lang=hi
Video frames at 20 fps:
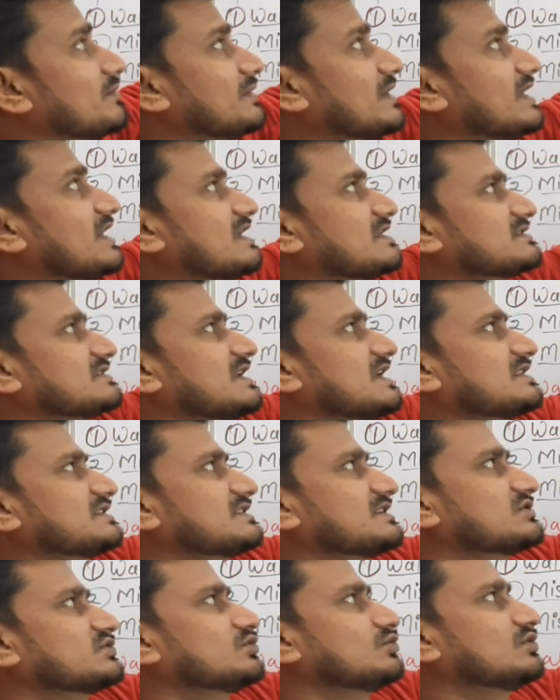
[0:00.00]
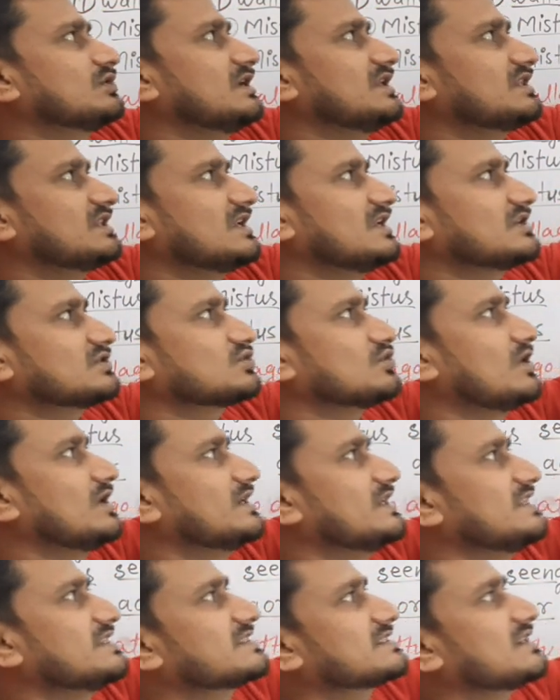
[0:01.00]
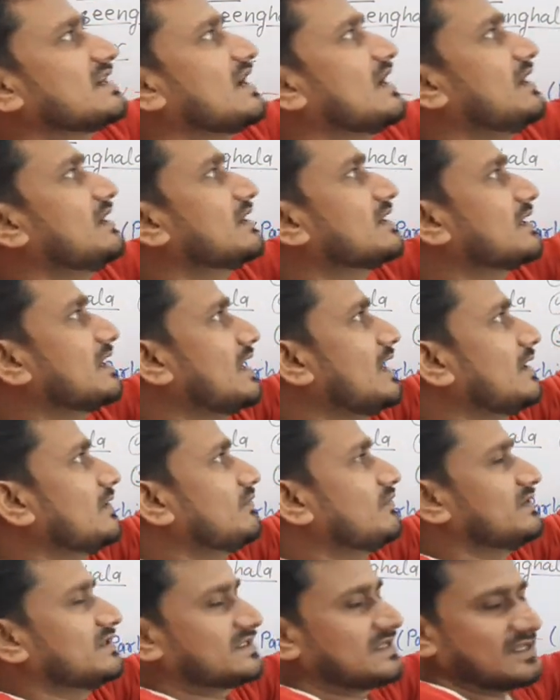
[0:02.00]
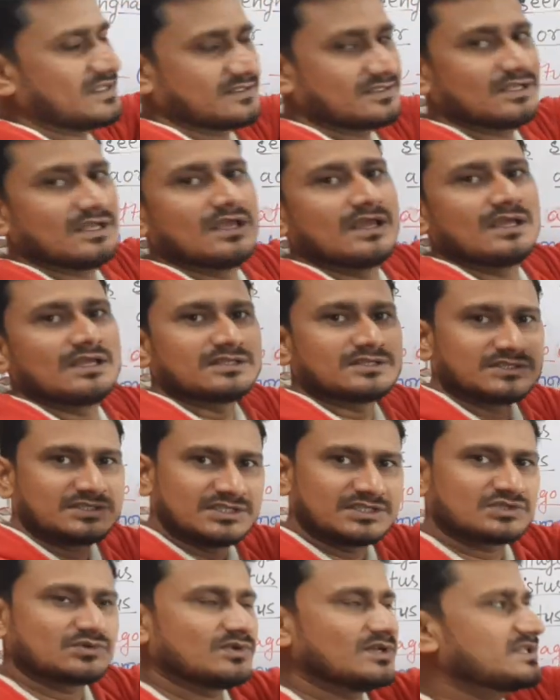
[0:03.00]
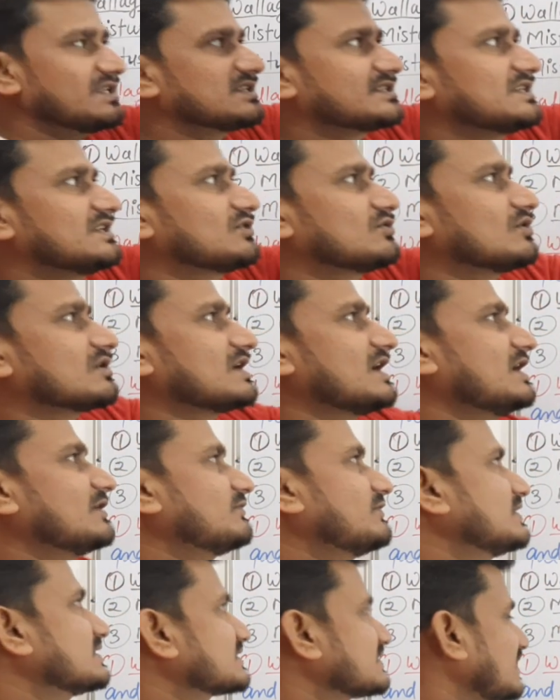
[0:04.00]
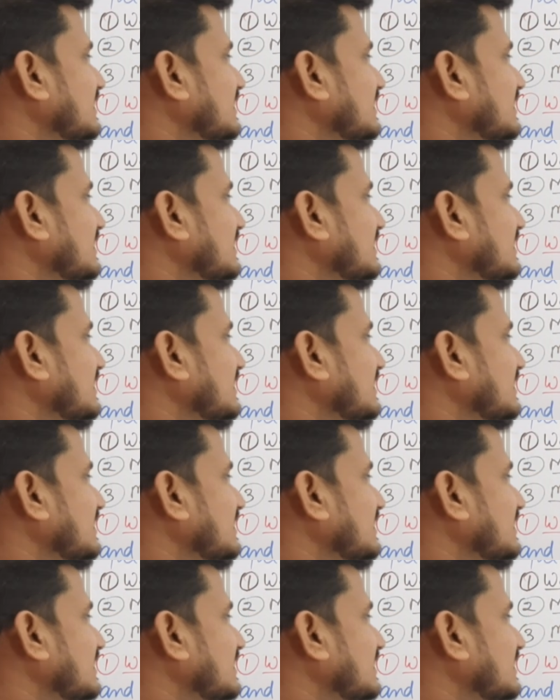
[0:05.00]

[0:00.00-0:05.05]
अपना रास्ता अच्छा ढूंढ लेते हैं सो इट इज कॉल्ड कैट फिशेज जिस वजह से इनको कैटफिश